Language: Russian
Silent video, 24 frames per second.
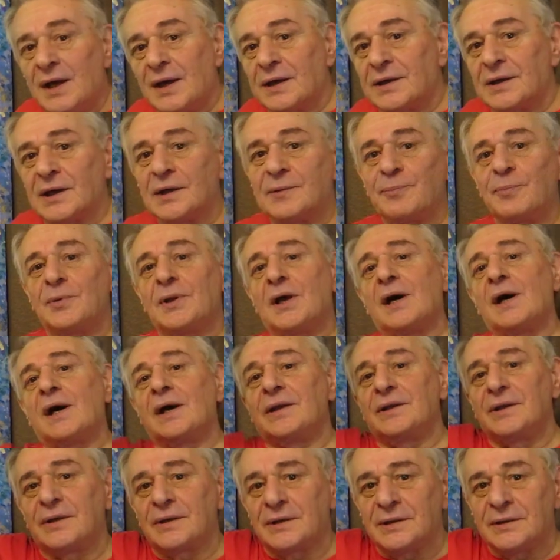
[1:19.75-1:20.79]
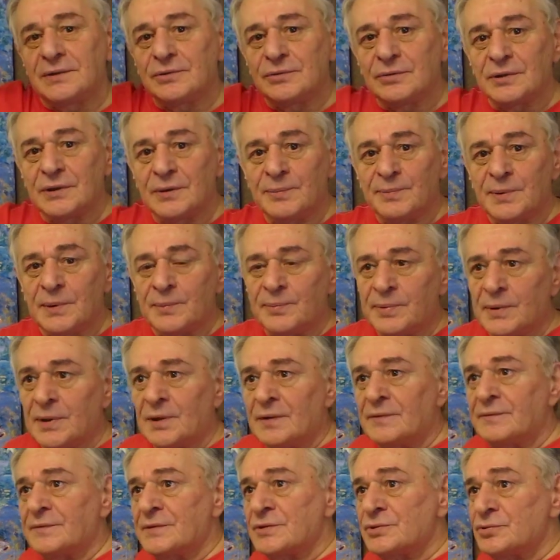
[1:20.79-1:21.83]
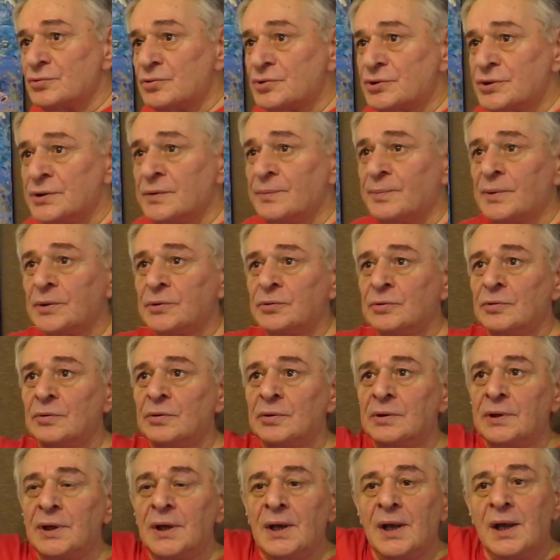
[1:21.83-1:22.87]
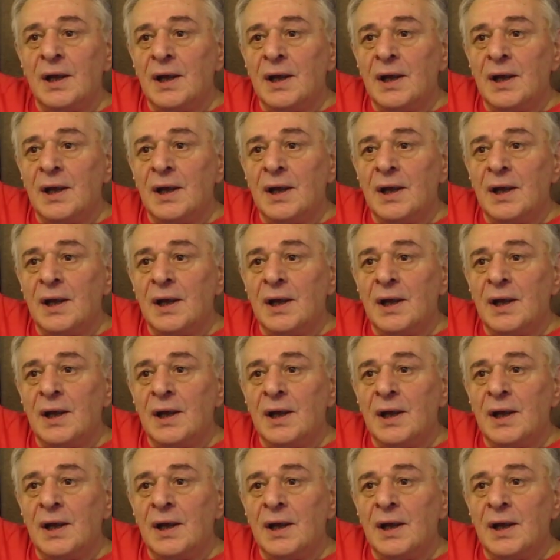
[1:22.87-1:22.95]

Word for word: как планер, который попал в воздушный поток,